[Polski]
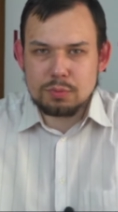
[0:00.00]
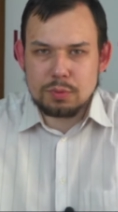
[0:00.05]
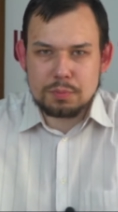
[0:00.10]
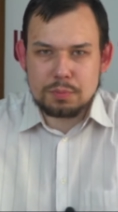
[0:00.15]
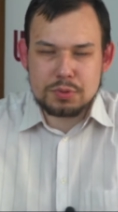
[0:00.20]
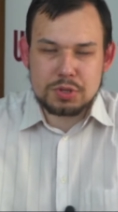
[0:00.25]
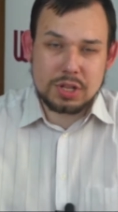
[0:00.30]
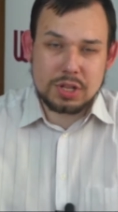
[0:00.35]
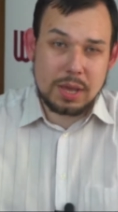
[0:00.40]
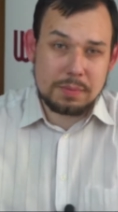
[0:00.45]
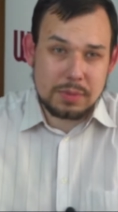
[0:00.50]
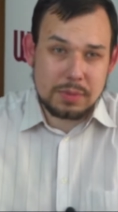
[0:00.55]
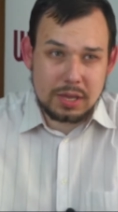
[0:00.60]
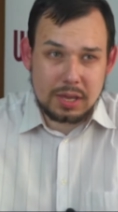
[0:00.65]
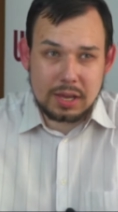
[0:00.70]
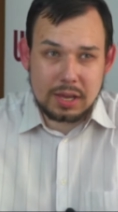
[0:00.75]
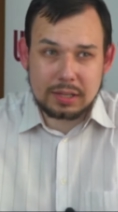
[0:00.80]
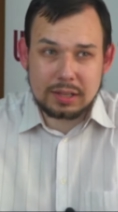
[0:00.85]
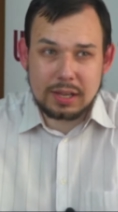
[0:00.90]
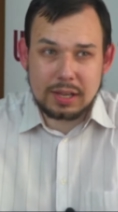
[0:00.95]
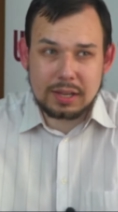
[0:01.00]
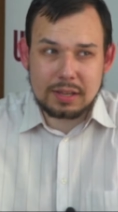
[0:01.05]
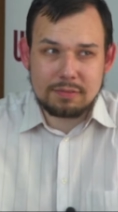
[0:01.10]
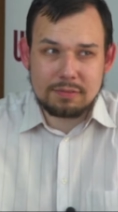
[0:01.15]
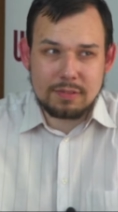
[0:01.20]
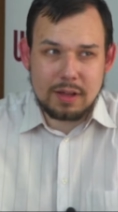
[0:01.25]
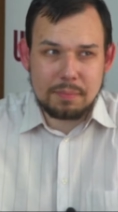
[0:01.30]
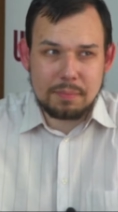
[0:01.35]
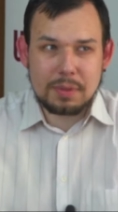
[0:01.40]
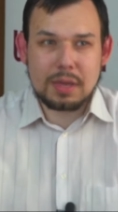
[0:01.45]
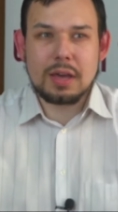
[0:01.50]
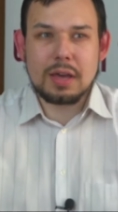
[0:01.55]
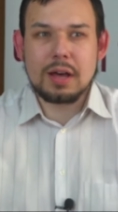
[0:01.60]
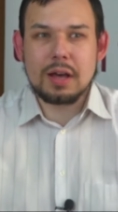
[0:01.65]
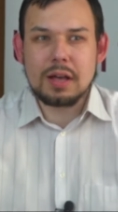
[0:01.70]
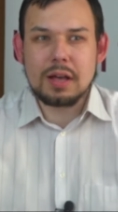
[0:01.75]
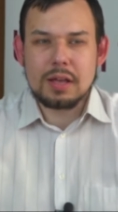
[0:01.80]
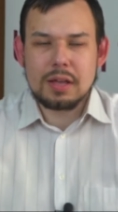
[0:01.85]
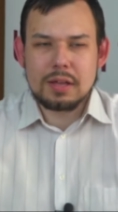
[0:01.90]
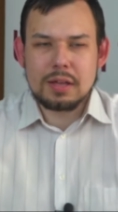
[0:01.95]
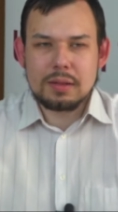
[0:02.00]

bo przynajmniej jak nagrywamy, a